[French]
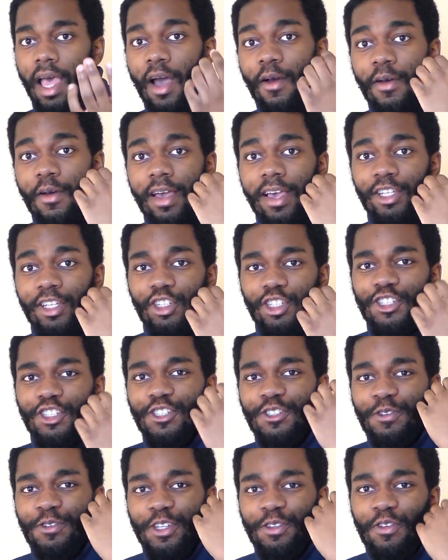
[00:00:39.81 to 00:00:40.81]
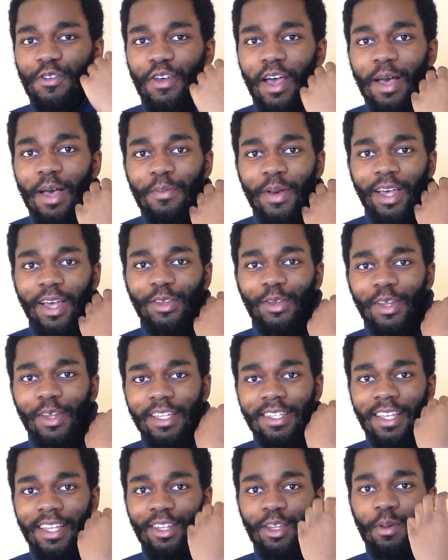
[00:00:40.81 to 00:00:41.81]
Ah ouais, je, vais faire apparaître
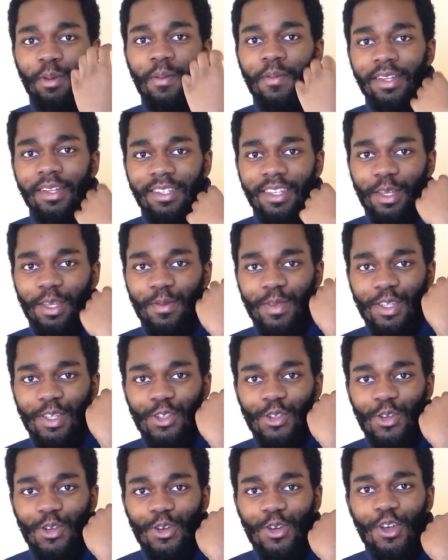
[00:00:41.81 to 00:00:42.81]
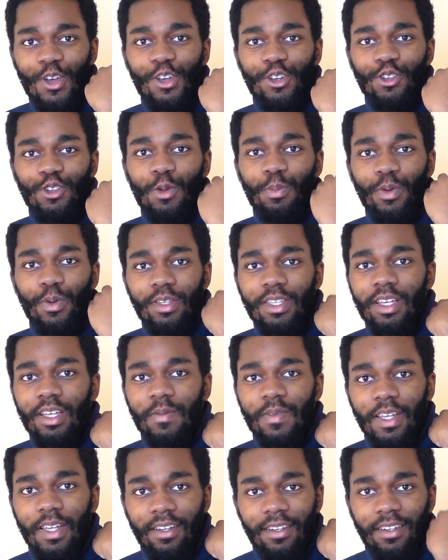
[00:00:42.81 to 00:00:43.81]
l'extrait dans ma main, tu sais, comme si je le, posais
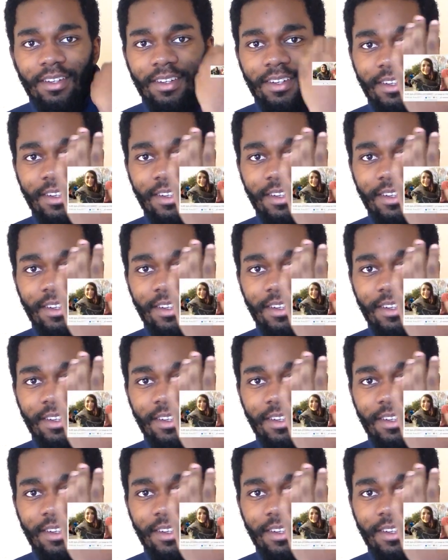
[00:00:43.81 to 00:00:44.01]
comme ça.